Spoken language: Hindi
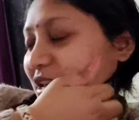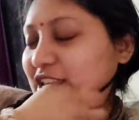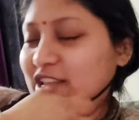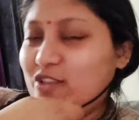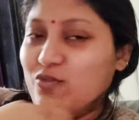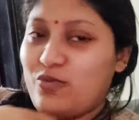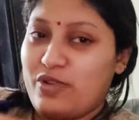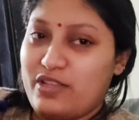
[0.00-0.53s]

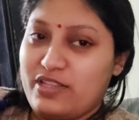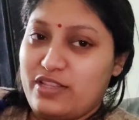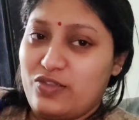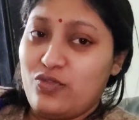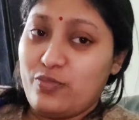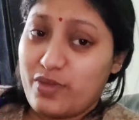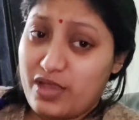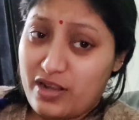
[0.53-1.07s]
पड़ेगी थोड़ी सी
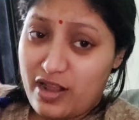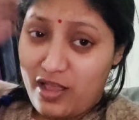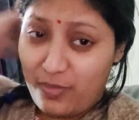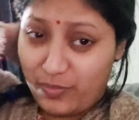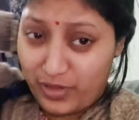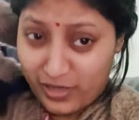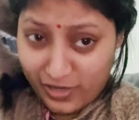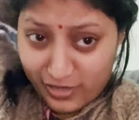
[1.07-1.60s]
तो मैं
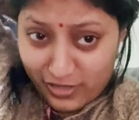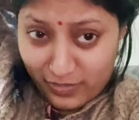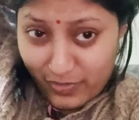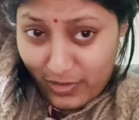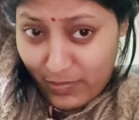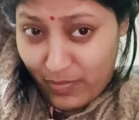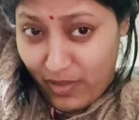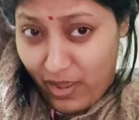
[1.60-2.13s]
आराम कर रही थी
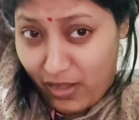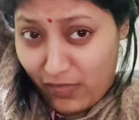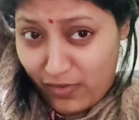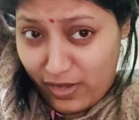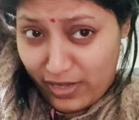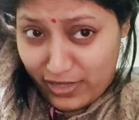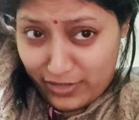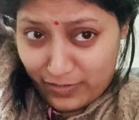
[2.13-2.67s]
मेरे बाल
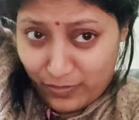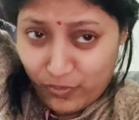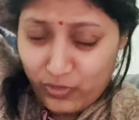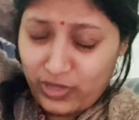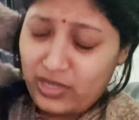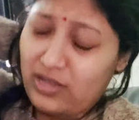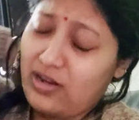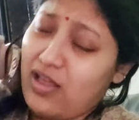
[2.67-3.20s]
वाल एकदम
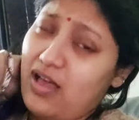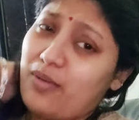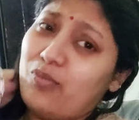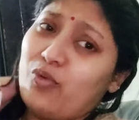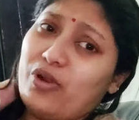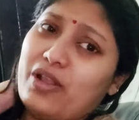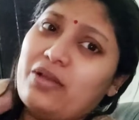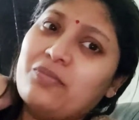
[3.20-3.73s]
पूरे
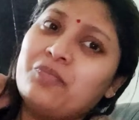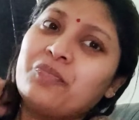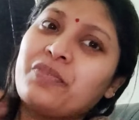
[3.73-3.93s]
ख़राब हो रहे